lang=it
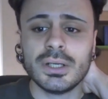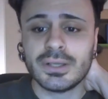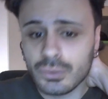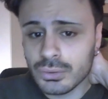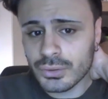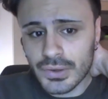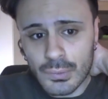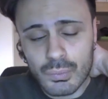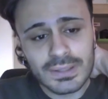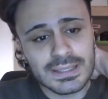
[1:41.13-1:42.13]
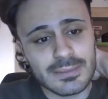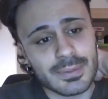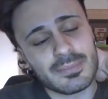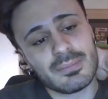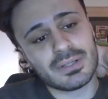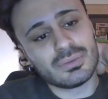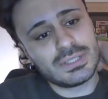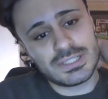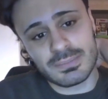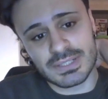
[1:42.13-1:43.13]
Incontro che comunque dalle prime
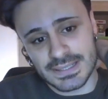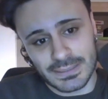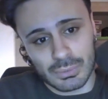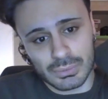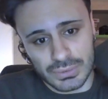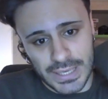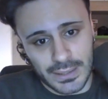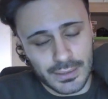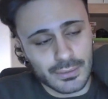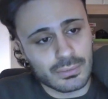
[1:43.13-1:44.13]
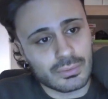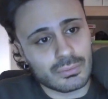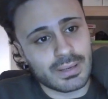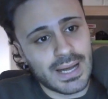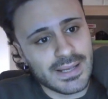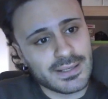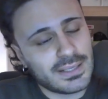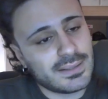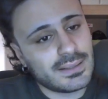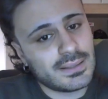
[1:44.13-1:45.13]
battute si presenta molto tecnico, con
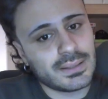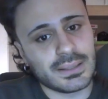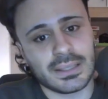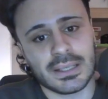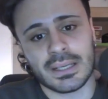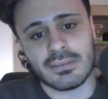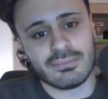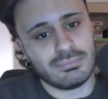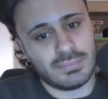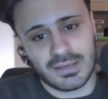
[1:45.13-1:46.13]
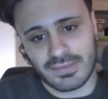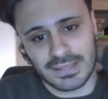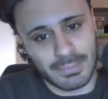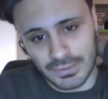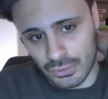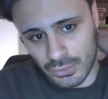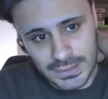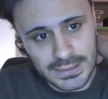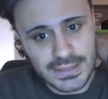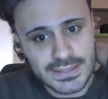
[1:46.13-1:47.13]
Brian che la fa da
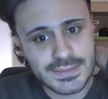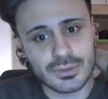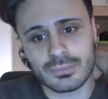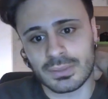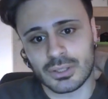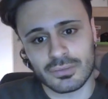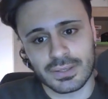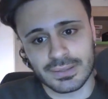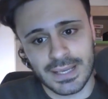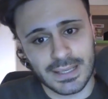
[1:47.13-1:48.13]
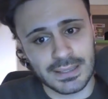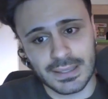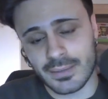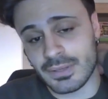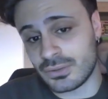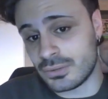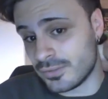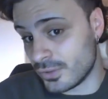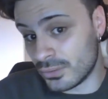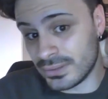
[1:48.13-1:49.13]
padrona all'inizio con manovre tecniche che mettono in
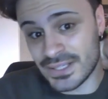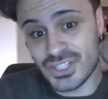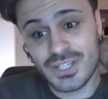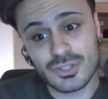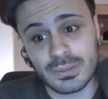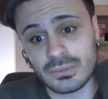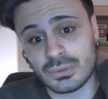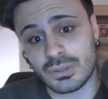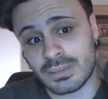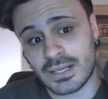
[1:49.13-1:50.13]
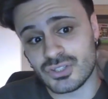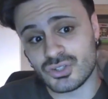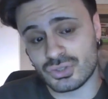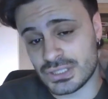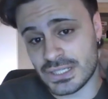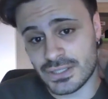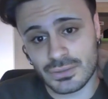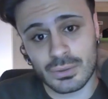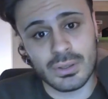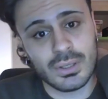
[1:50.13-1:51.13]
difficoltà Jay, soprattutto al braccio
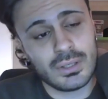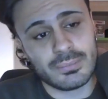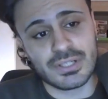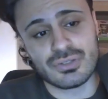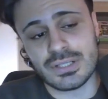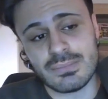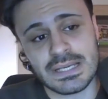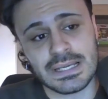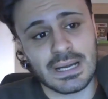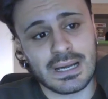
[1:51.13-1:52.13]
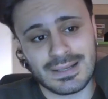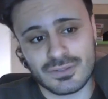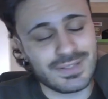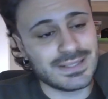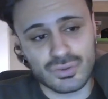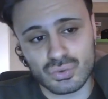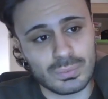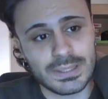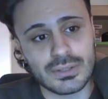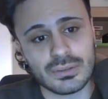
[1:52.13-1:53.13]
sinistro, preso di mira fin da
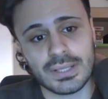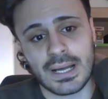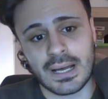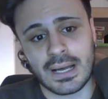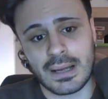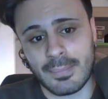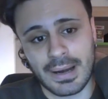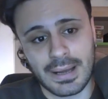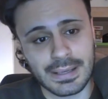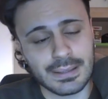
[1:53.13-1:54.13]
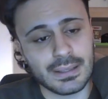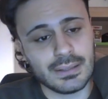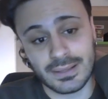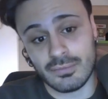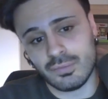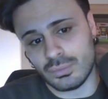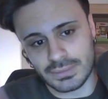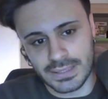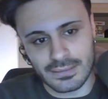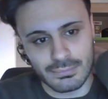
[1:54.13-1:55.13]
subito da Brian, dal fu
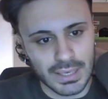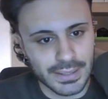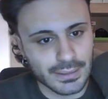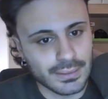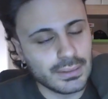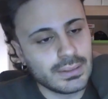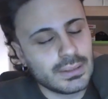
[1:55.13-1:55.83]
Daniel Bryan.